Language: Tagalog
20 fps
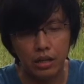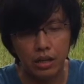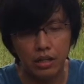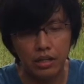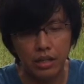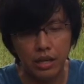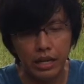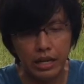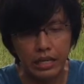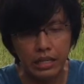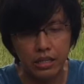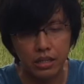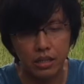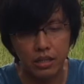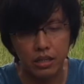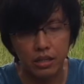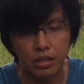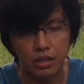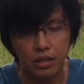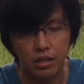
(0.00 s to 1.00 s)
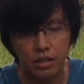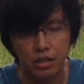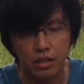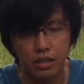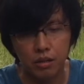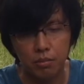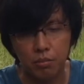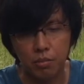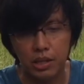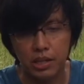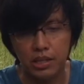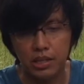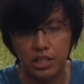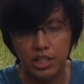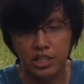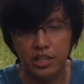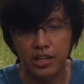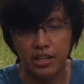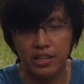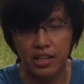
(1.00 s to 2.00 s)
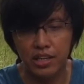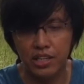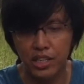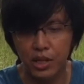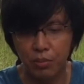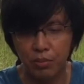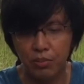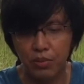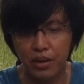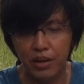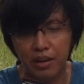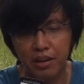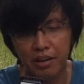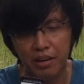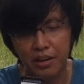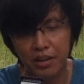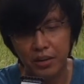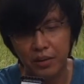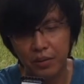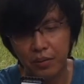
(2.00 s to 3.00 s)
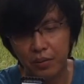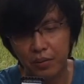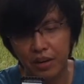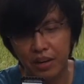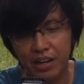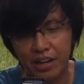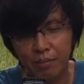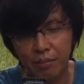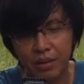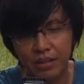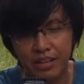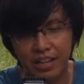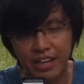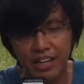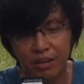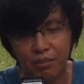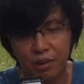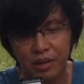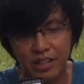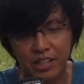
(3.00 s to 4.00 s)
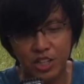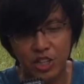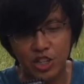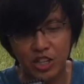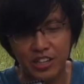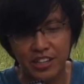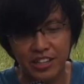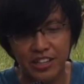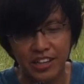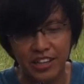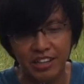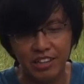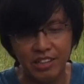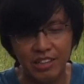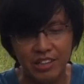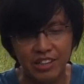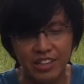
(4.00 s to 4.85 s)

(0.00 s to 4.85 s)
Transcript: grade A. Made in China, syempre. Walang kamatayang made in China 'yan.